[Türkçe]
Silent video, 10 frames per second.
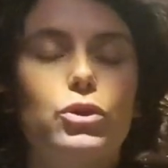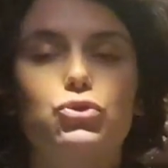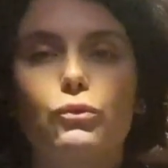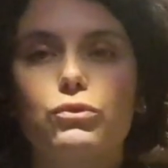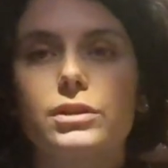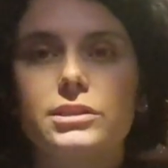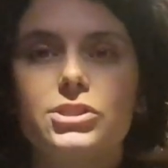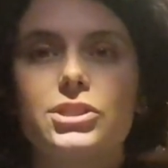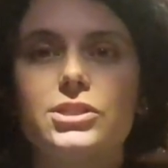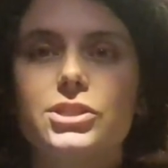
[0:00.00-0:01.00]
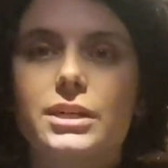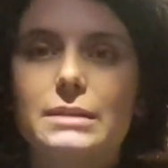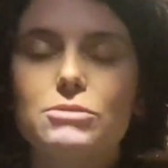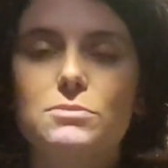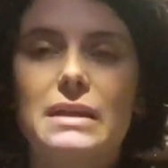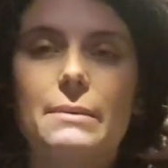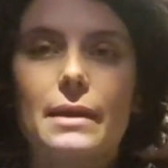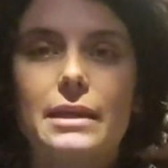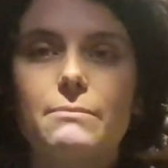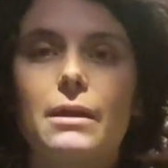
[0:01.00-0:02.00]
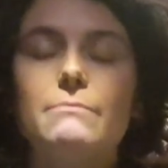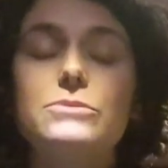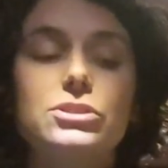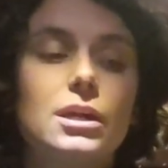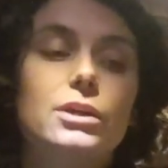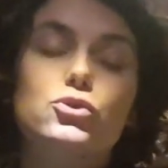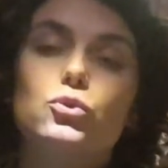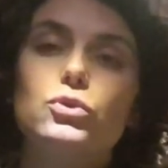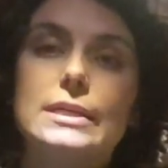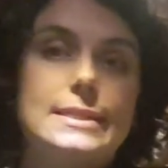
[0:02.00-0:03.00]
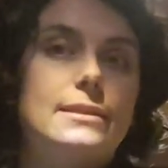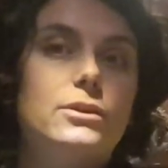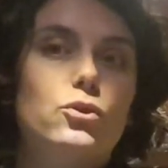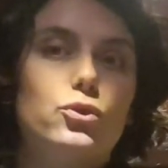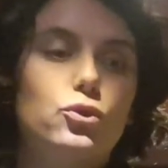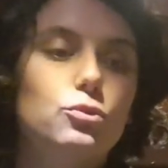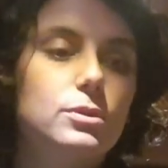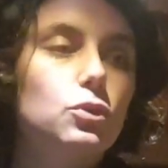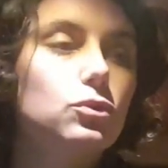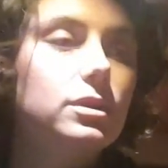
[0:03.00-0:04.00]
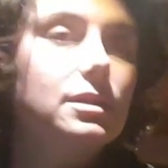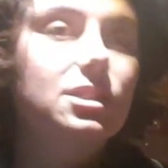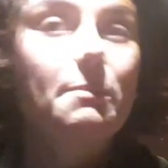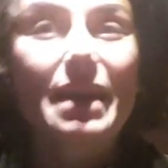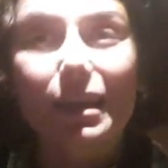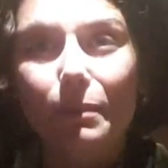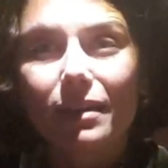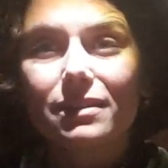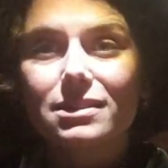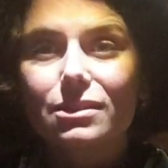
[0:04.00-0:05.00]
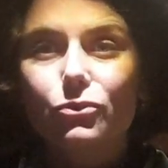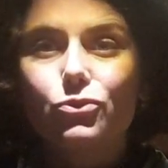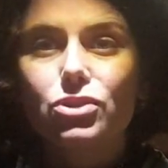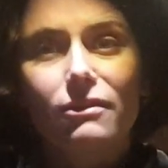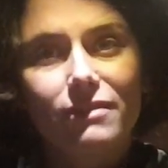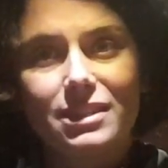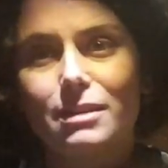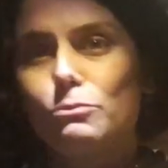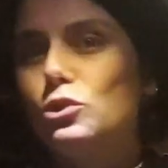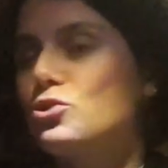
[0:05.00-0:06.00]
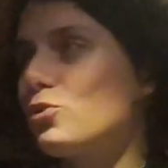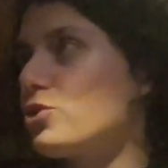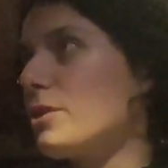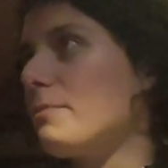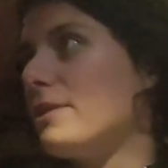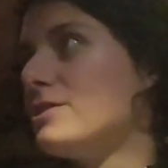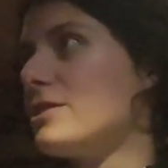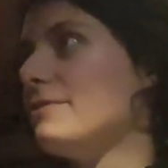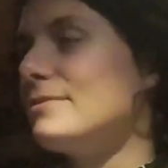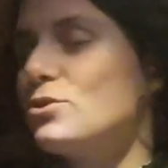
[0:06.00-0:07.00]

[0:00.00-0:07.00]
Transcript: Böyle tofuları ince ince kıymış menemen gibi yapmış. Çok lezzetli görünüyordu. Bir de onu deneyeceğim. Ekmeğin arasına koyacağım ve yiyeceğim. Müthiş olacak bence.